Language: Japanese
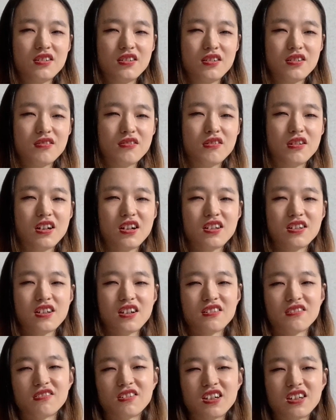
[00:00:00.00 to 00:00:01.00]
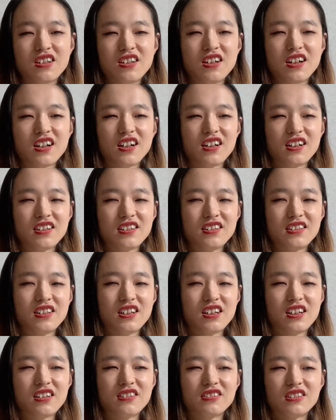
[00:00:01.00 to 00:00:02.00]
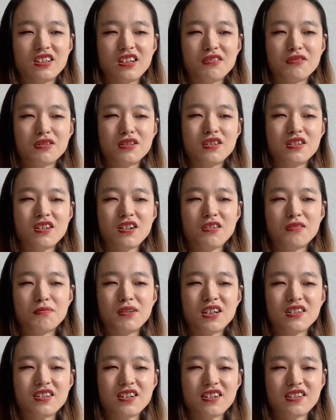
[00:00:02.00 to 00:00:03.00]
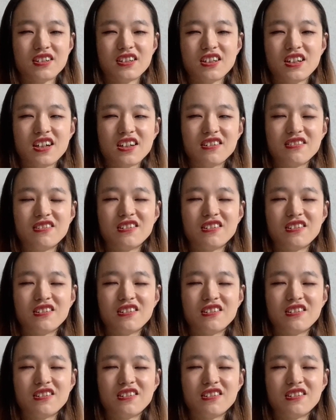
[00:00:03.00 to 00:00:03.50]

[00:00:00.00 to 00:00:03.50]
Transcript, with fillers: 障害者の歴が長くておじいちゃんおばあちゃん世代